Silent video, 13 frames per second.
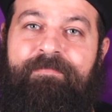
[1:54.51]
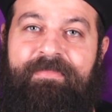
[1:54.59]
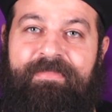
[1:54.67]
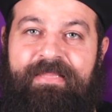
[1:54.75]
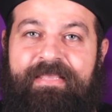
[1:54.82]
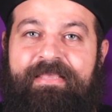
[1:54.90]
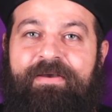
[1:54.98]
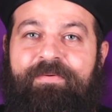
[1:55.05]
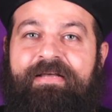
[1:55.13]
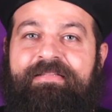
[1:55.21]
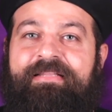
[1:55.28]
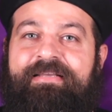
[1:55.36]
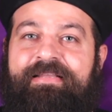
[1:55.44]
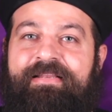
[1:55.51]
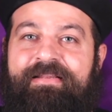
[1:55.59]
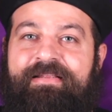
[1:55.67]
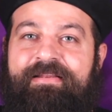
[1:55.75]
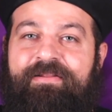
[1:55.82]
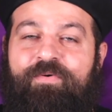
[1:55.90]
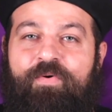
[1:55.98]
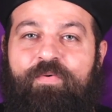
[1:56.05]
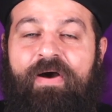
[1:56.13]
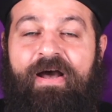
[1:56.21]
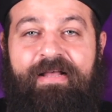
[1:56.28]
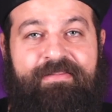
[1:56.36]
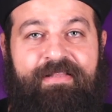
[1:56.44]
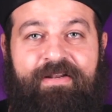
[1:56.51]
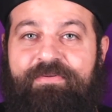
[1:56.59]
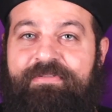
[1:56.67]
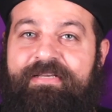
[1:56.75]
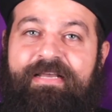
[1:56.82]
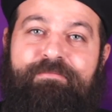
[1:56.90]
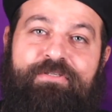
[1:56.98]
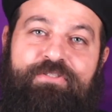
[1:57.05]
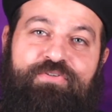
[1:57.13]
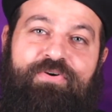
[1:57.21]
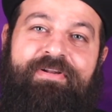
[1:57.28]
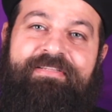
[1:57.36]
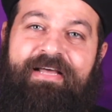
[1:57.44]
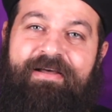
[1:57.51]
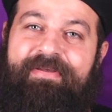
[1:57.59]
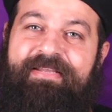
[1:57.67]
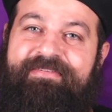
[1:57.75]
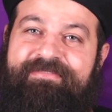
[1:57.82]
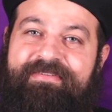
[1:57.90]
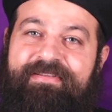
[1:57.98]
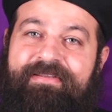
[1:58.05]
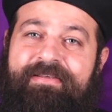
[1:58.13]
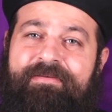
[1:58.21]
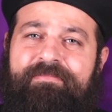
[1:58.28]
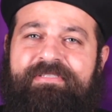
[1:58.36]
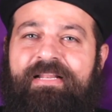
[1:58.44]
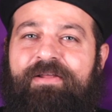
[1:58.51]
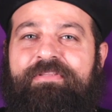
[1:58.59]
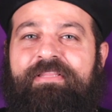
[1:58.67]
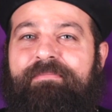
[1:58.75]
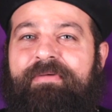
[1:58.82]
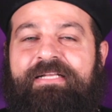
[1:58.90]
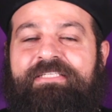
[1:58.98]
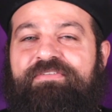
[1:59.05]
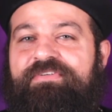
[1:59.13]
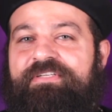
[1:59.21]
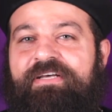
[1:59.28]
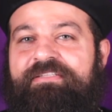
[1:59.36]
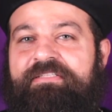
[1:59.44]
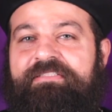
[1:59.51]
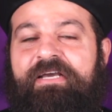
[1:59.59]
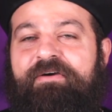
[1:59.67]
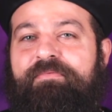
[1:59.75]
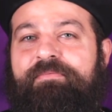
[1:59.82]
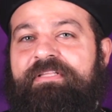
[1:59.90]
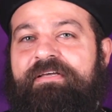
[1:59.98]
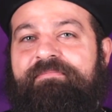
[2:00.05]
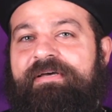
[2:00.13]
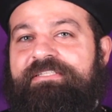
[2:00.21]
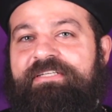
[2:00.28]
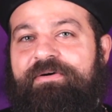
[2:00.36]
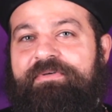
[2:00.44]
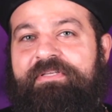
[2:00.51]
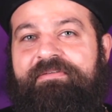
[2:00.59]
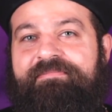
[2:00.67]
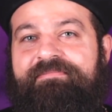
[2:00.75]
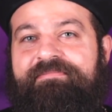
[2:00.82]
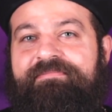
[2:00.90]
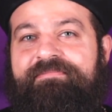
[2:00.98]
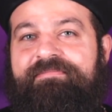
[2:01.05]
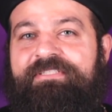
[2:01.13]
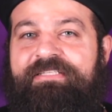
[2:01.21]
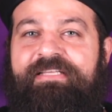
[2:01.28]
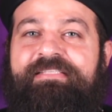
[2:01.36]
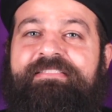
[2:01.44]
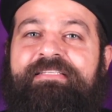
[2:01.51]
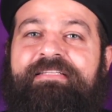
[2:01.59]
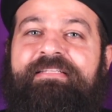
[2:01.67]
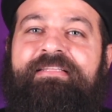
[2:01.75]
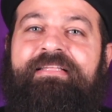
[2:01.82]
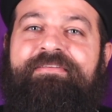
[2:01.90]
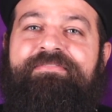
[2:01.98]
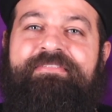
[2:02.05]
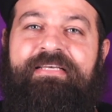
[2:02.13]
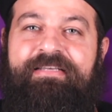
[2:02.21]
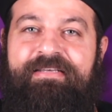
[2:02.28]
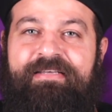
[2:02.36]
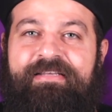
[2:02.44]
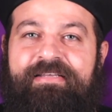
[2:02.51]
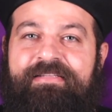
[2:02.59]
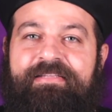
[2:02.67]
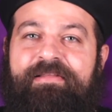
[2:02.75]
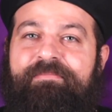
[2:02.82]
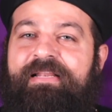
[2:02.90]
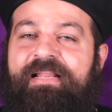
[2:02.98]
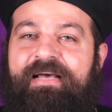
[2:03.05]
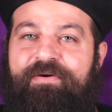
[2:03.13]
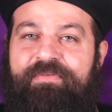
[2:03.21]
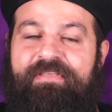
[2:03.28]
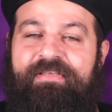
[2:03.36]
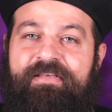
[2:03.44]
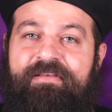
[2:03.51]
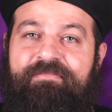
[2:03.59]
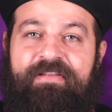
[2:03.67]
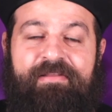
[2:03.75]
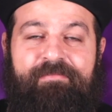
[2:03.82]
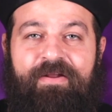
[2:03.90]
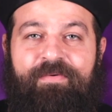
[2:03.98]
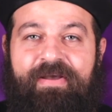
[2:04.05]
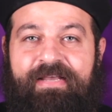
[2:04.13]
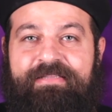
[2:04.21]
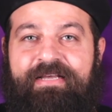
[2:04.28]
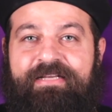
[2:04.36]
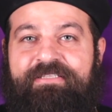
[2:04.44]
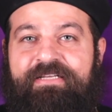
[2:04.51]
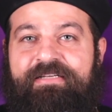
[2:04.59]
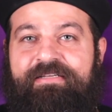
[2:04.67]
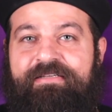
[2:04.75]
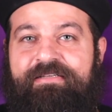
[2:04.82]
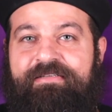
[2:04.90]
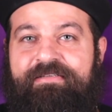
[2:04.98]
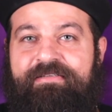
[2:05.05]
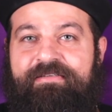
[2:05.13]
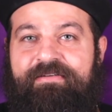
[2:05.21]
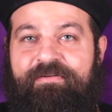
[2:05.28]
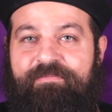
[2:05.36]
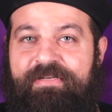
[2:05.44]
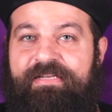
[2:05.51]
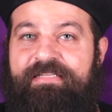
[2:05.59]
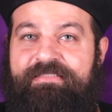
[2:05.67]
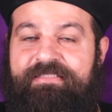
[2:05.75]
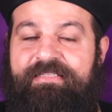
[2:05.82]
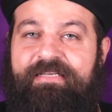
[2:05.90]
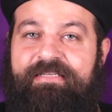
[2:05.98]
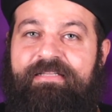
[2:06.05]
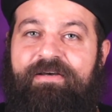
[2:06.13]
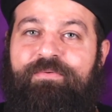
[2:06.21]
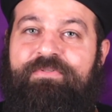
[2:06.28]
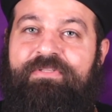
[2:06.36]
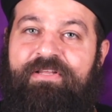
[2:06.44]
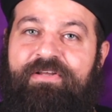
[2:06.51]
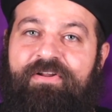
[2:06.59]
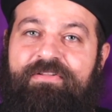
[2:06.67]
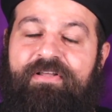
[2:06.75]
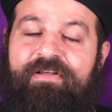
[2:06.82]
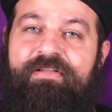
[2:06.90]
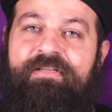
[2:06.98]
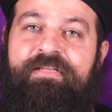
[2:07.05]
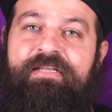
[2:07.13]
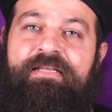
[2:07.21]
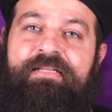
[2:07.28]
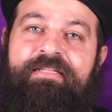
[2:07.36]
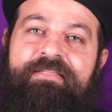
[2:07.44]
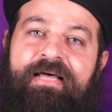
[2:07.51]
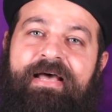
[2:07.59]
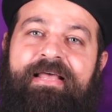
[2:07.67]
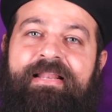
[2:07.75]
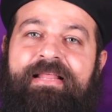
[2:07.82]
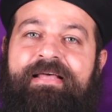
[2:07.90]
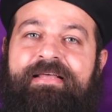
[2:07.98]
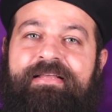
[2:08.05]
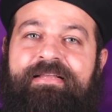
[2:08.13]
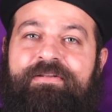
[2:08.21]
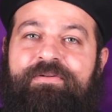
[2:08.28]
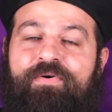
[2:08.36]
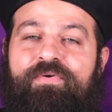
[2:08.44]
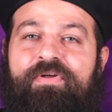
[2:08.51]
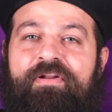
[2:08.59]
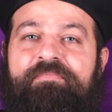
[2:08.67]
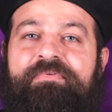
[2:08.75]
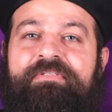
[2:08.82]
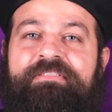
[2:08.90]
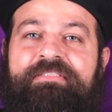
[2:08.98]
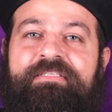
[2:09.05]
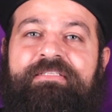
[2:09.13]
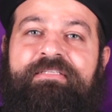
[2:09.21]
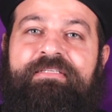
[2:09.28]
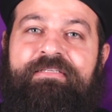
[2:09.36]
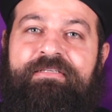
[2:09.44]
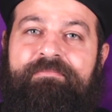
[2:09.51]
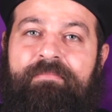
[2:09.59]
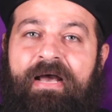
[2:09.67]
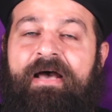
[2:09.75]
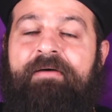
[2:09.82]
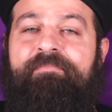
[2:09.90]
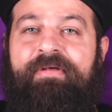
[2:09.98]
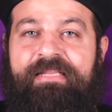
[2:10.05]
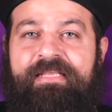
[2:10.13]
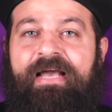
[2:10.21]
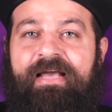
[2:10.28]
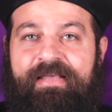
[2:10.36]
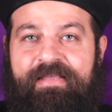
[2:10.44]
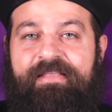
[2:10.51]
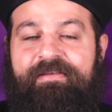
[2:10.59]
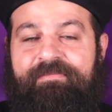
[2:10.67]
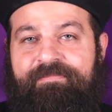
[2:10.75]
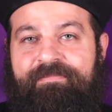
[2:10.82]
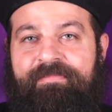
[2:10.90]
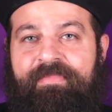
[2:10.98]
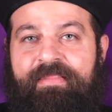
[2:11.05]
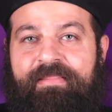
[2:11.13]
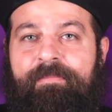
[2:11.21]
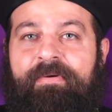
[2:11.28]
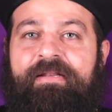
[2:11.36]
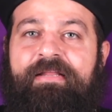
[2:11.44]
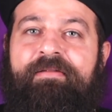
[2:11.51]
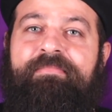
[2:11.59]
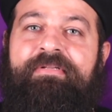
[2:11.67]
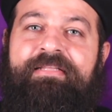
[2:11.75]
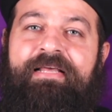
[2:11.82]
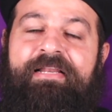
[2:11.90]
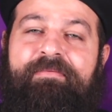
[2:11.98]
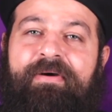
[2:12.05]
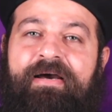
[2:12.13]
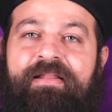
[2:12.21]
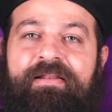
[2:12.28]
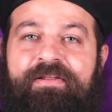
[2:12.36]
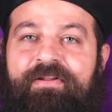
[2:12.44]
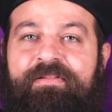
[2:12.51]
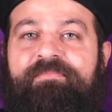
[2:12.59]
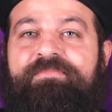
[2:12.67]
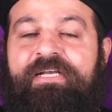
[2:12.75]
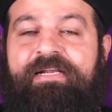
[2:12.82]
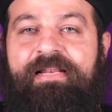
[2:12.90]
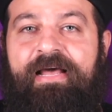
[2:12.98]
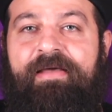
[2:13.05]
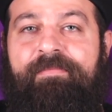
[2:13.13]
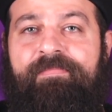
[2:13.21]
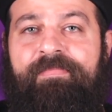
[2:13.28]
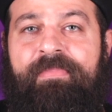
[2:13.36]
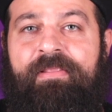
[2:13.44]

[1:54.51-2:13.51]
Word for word: النيه وعندك القوه حتى لو انت جاي من الشغل تعبان بس لو انت مالكش في الرياضه دي او ما بتحبهاش قوي مش هتحس ان انت نفسك تعملها قوي فنمره واحد عشان ربنا يدينا كده قوه الاراده تعالى نقول له يا رب اديني محبه ليك حقيقيه طبعا احنا بنتكلم على الاراده بشكل عام